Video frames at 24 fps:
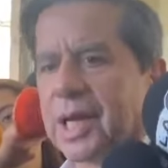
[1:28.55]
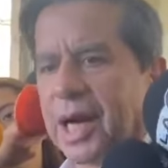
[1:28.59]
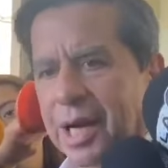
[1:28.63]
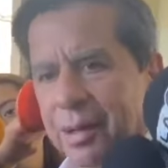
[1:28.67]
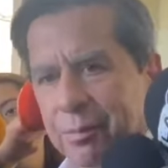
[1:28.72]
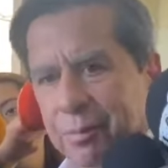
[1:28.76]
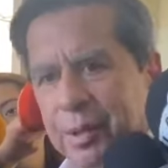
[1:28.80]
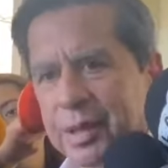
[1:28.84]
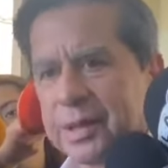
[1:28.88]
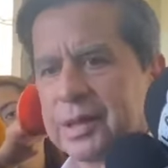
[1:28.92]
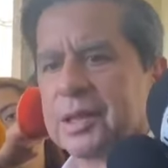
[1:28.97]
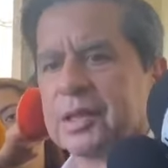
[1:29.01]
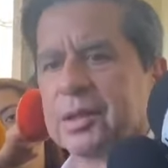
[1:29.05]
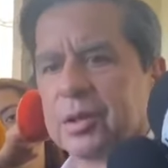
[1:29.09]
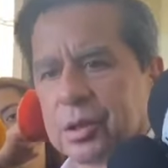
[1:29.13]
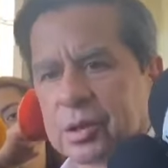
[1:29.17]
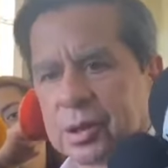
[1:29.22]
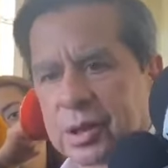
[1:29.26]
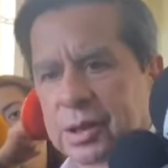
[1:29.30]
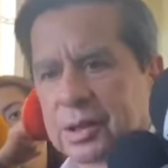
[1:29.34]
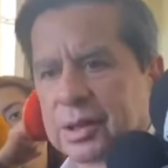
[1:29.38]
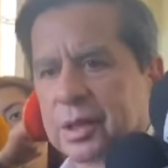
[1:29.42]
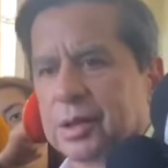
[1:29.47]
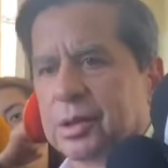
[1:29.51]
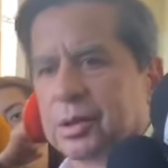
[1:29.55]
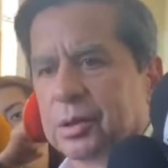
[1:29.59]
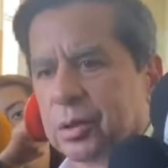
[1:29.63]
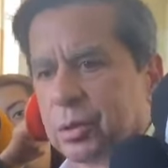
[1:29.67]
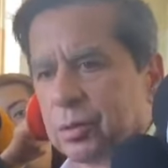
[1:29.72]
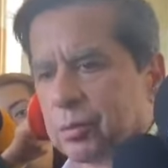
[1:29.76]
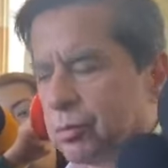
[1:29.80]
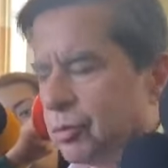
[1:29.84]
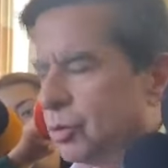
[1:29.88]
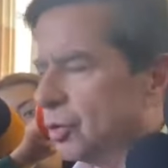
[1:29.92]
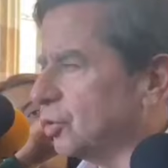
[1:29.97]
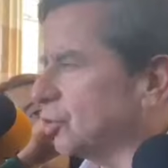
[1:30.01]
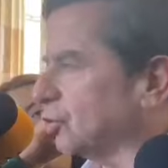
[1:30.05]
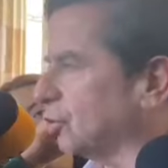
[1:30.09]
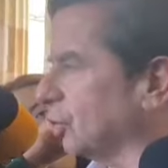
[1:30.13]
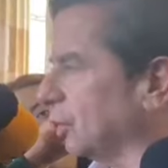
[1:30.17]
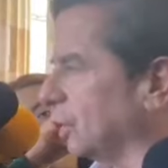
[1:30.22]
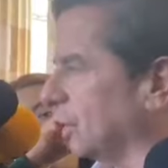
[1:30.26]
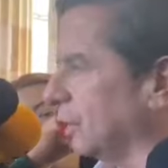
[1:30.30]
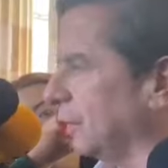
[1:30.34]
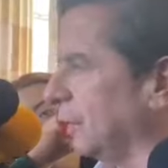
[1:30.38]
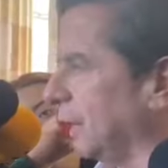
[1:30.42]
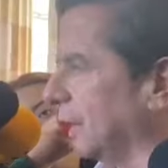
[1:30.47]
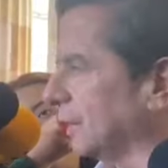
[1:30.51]
Ya han venido teniendo
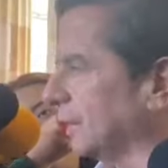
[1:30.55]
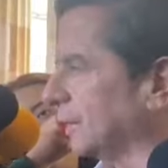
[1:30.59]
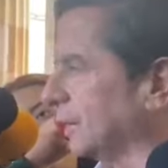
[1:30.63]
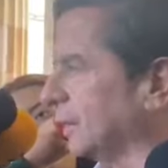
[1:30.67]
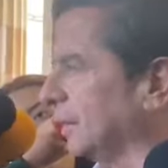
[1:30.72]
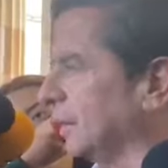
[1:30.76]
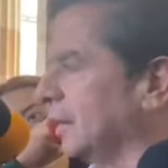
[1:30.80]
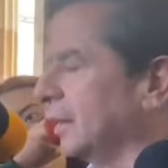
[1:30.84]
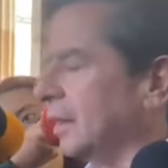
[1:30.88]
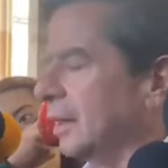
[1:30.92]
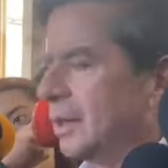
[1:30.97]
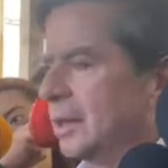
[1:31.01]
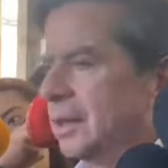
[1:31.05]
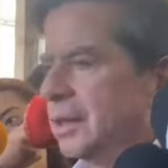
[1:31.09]
mucho debate